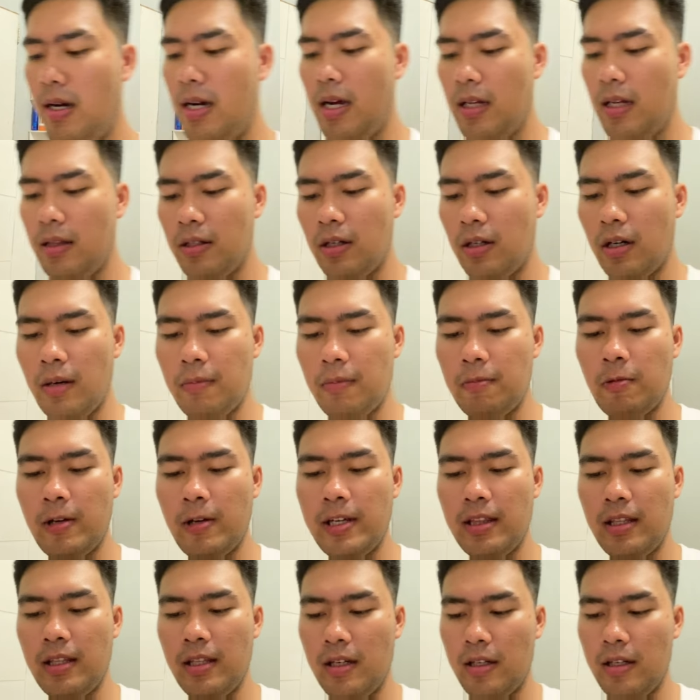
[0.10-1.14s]
underarm
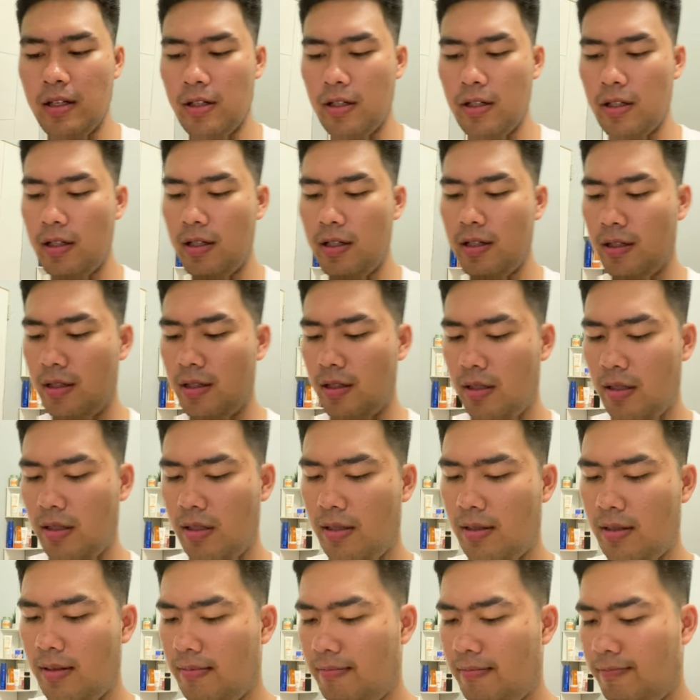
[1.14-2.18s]
whitening siya guys.
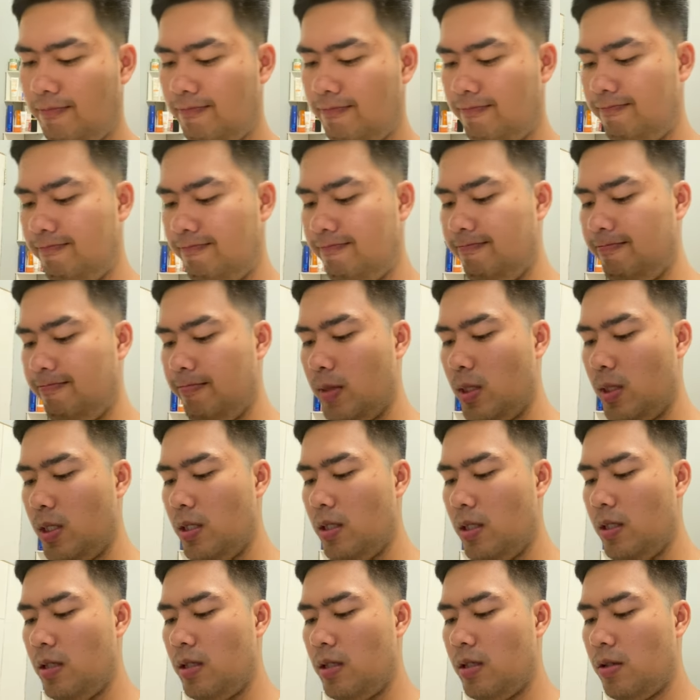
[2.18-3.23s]

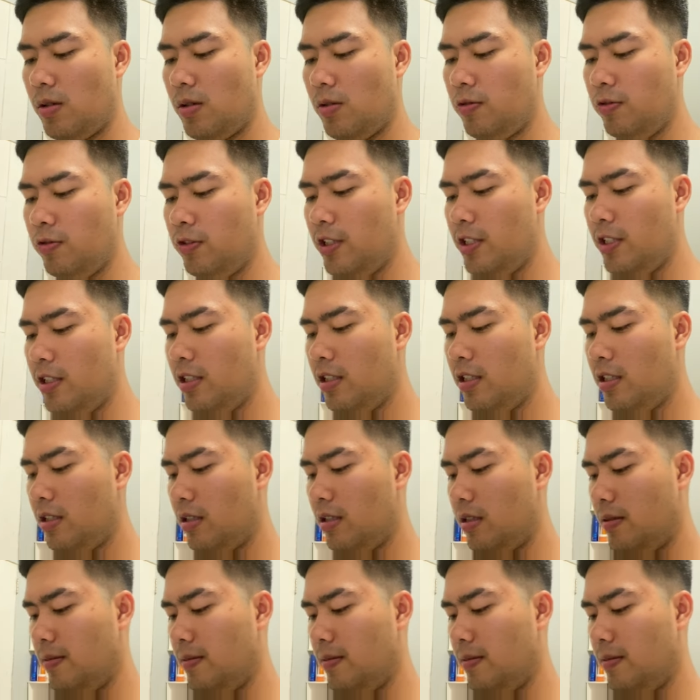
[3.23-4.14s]
So, first,